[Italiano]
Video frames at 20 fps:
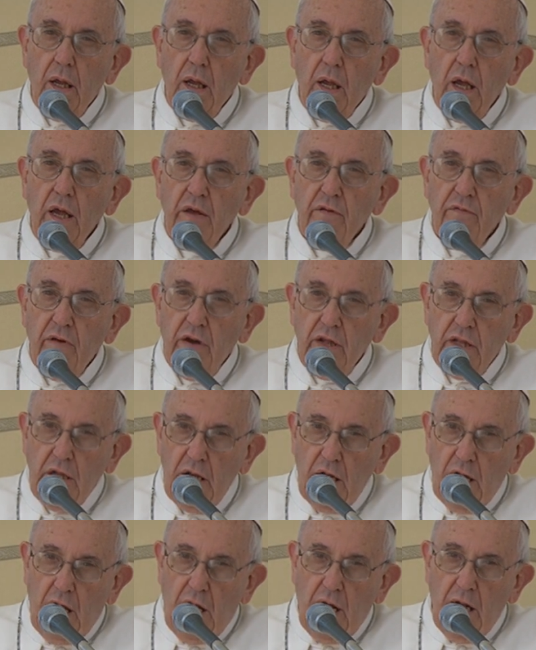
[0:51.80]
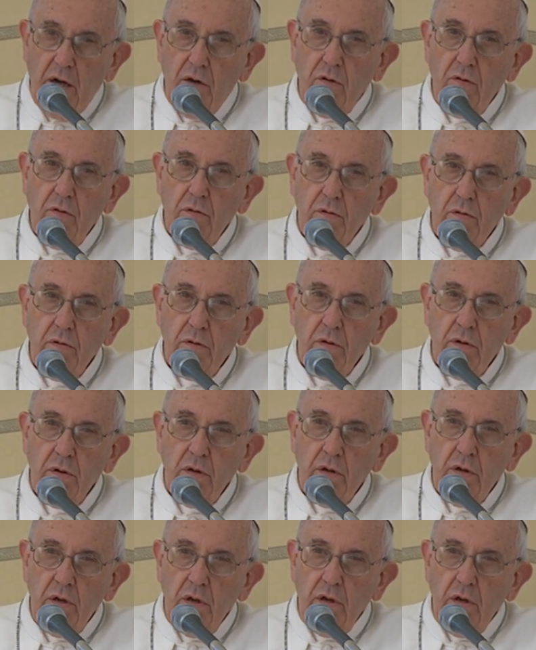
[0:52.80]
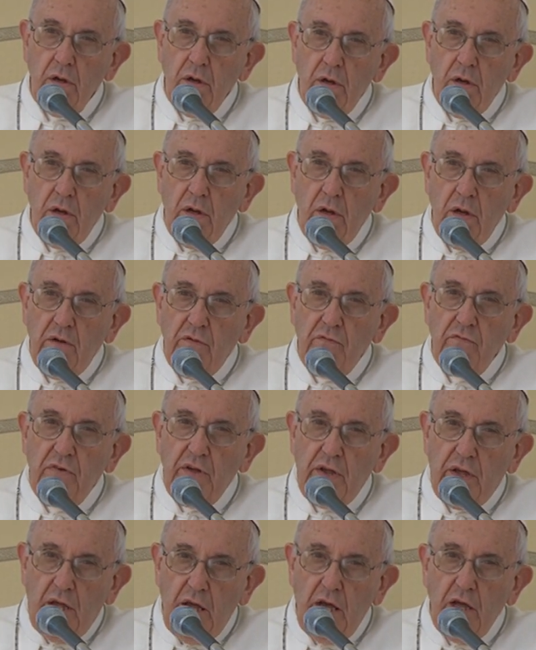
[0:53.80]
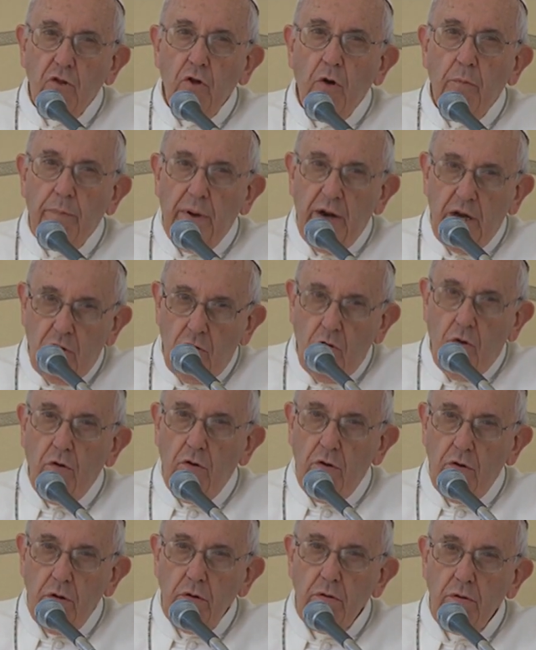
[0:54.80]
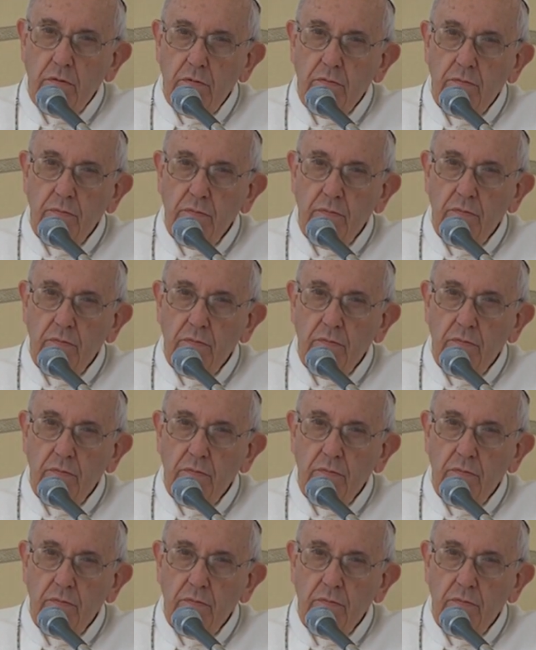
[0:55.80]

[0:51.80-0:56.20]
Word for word: che in Vaticano. Vi chiedo perdono.